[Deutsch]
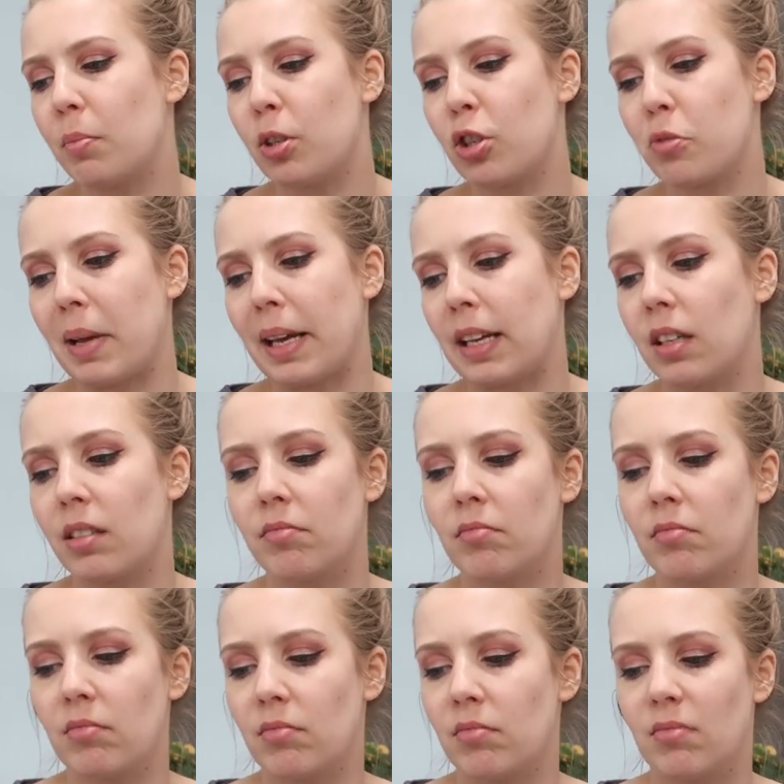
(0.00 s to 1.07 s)
Mir
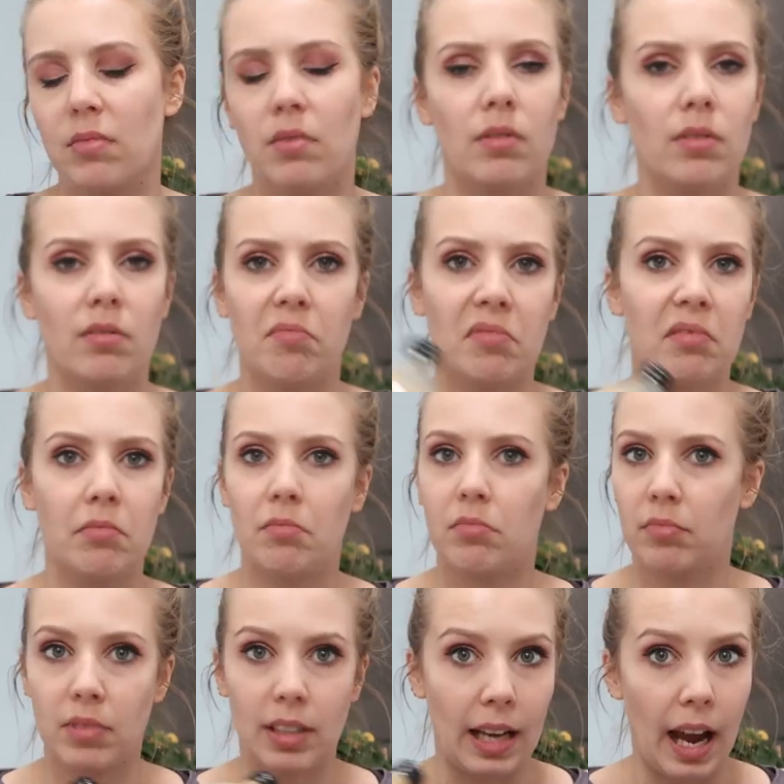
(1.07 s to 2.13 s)
schmecken
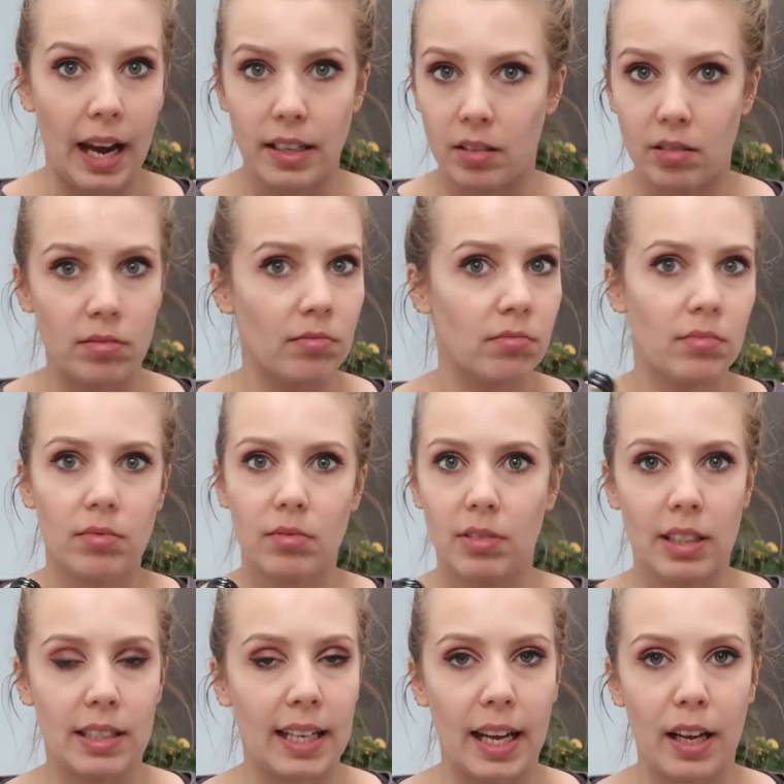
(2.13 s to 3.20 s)
keine
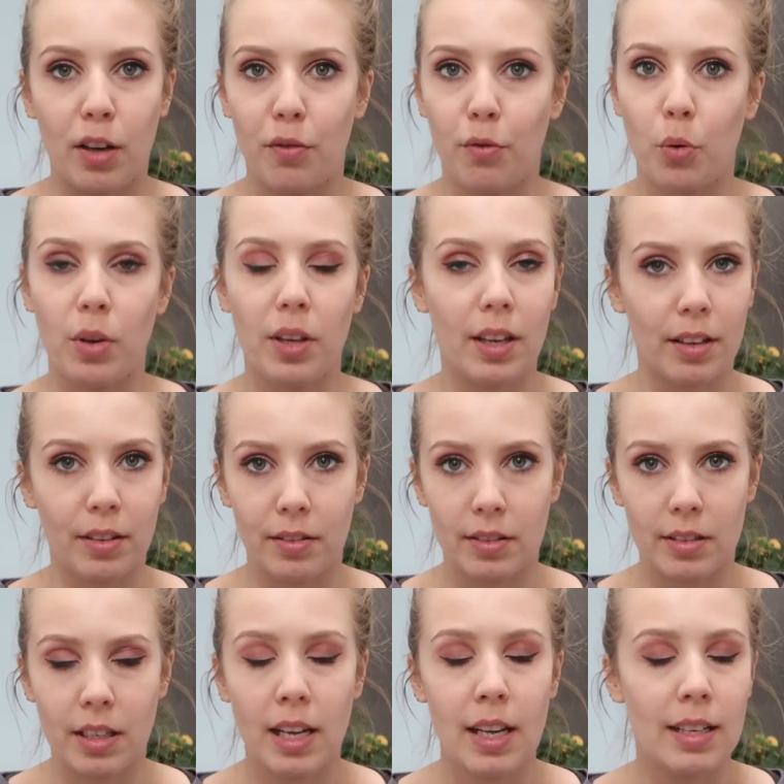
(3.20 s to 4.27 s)
Getränke, wo
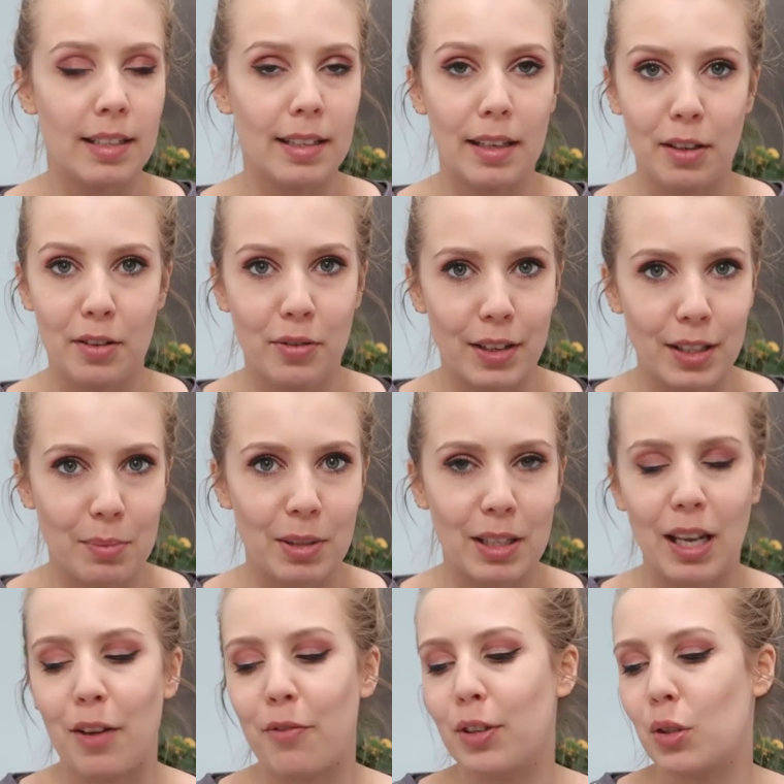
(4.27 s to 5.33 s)
irgend, die irgendwas mit
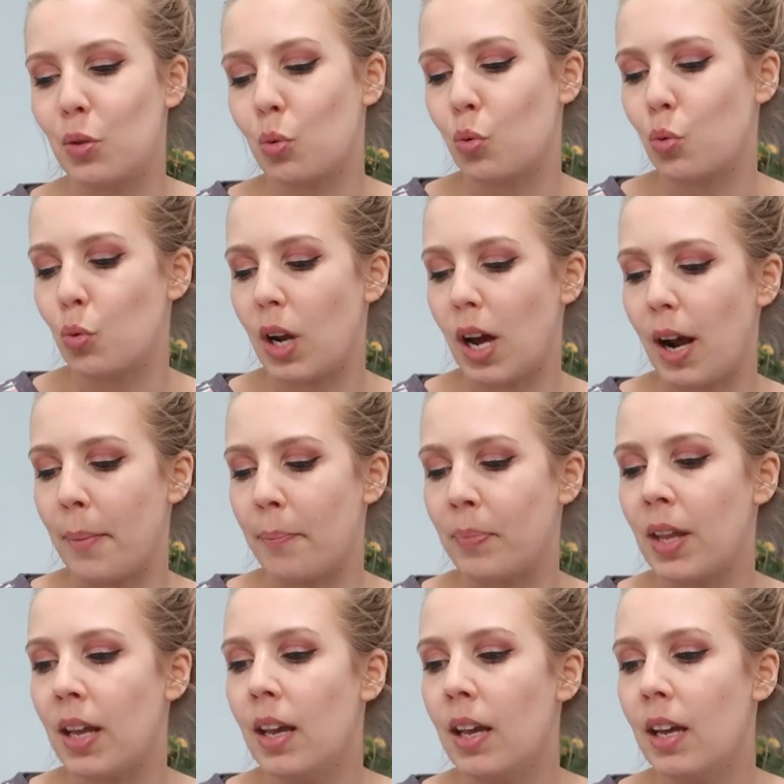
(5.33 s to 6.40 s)
Kaffee zu tun haben.
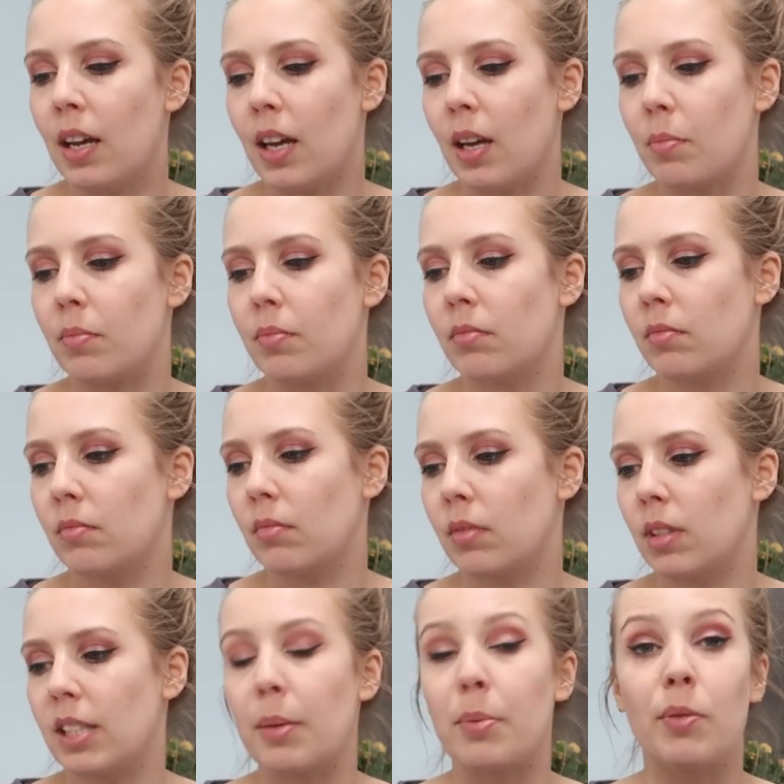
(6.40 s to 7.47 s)
Ähm,
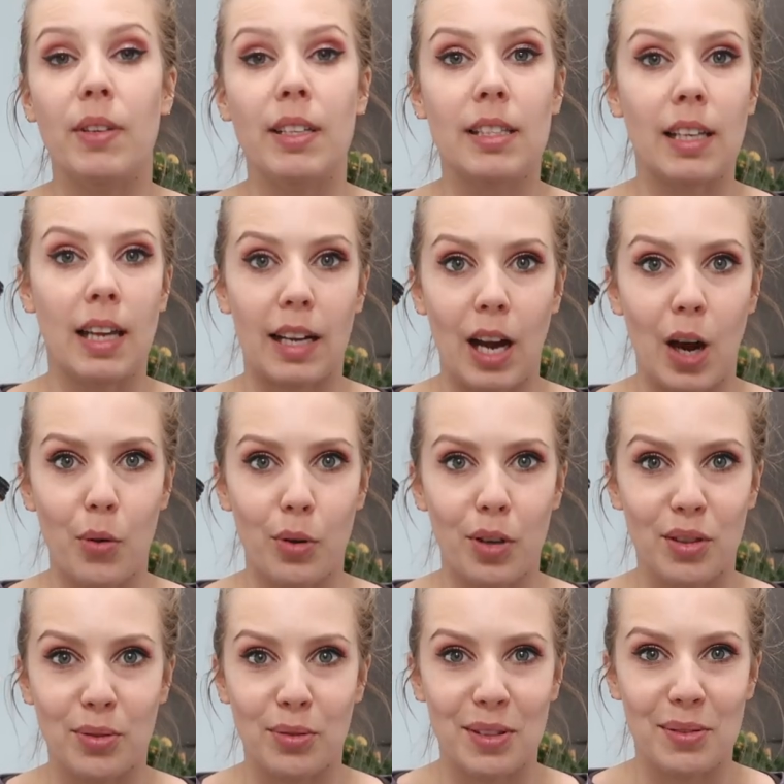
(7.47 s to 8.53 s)
selbst wenn es Kakao
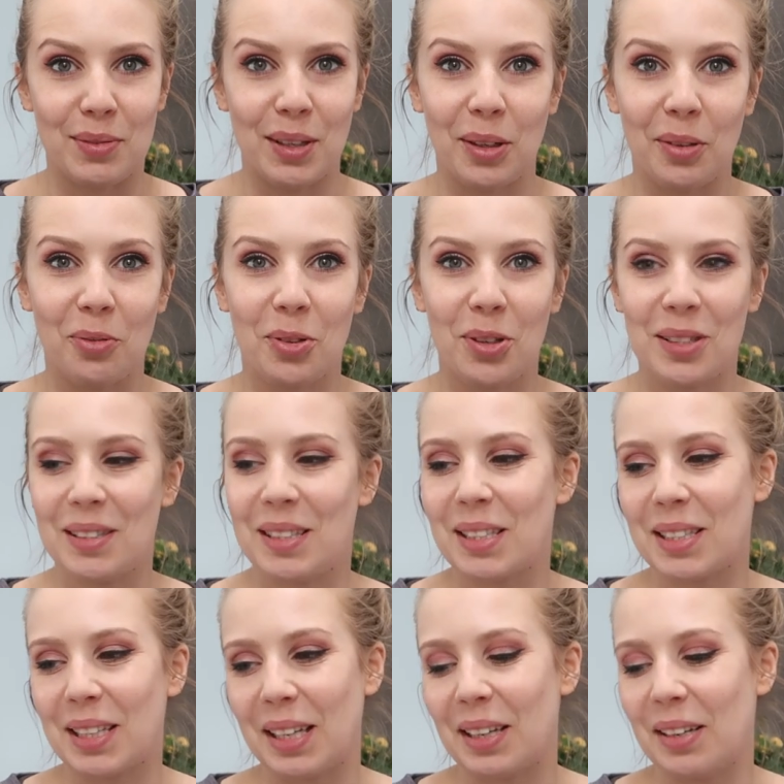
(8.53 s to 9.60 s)
oder sowas wäre, würde ich es
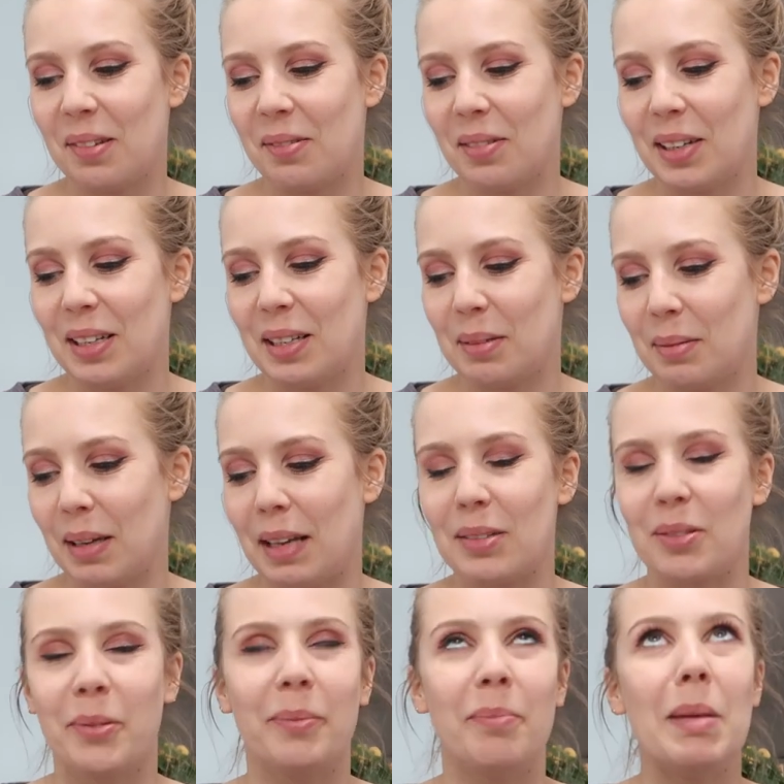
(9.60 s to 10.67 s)
nicht trinken, weil ich,
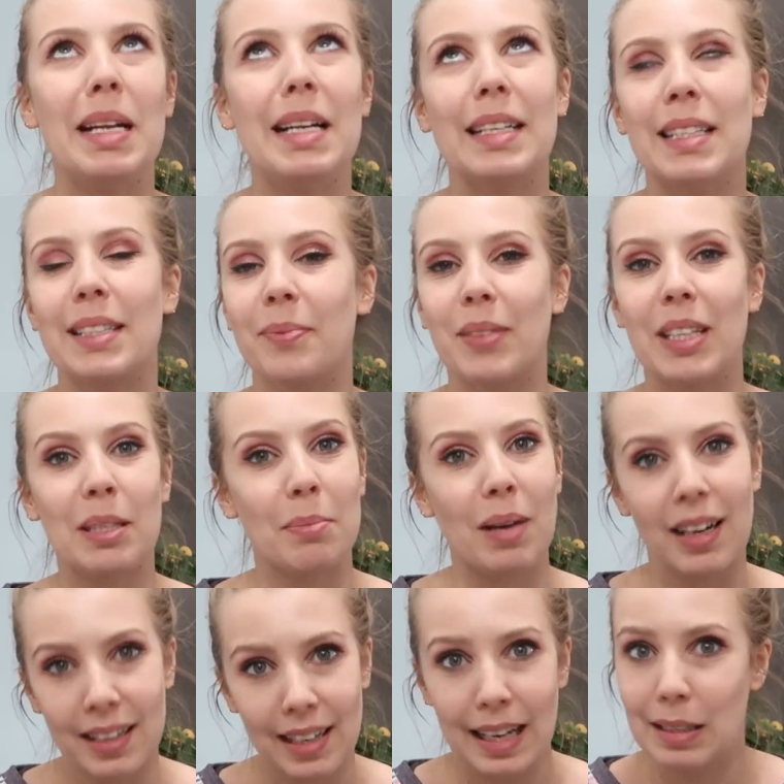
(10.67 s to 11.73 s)
also Milch, ich
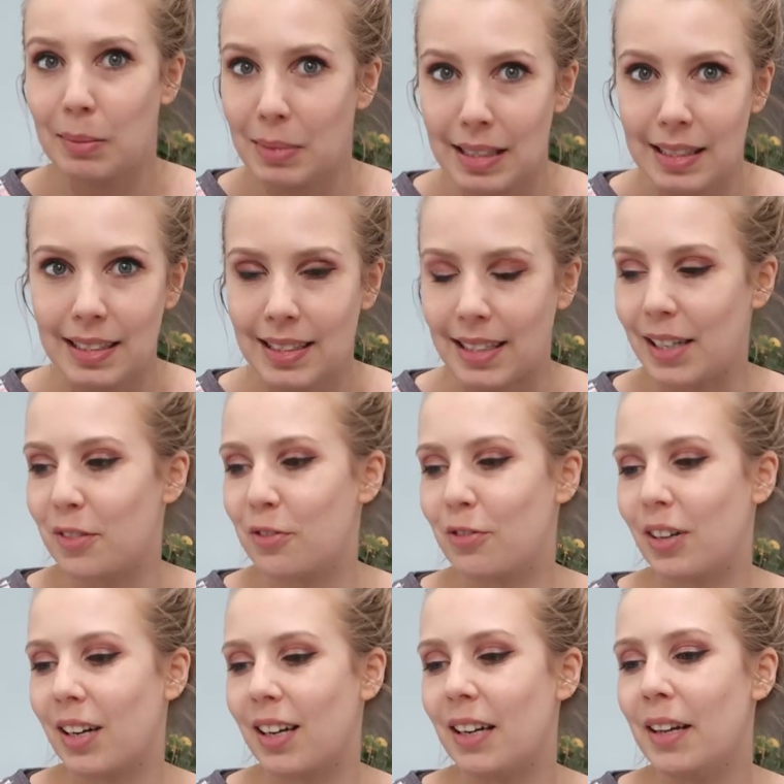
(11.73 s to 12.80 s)
mag keine Milch
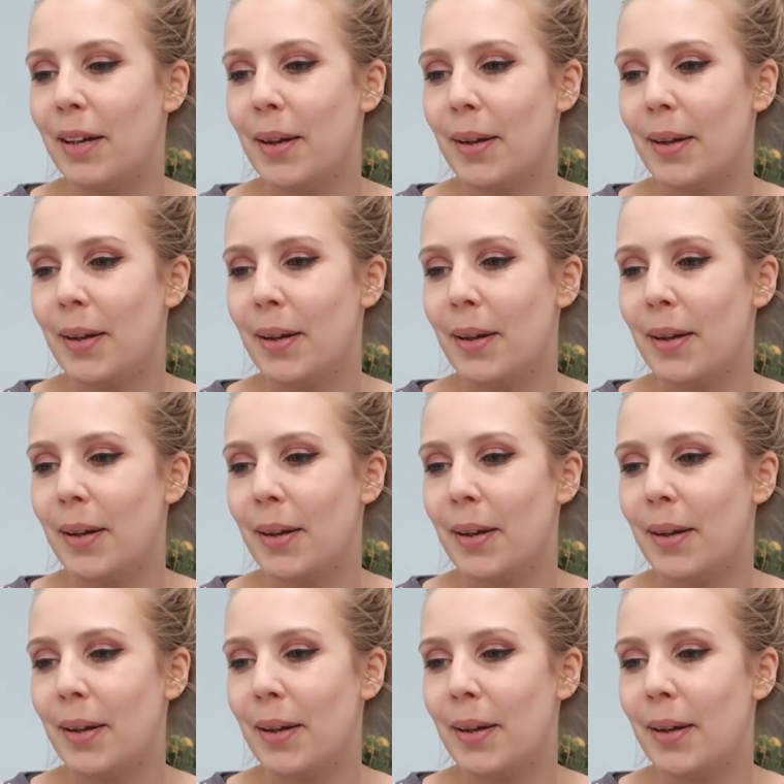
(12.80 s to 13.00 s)
einfach.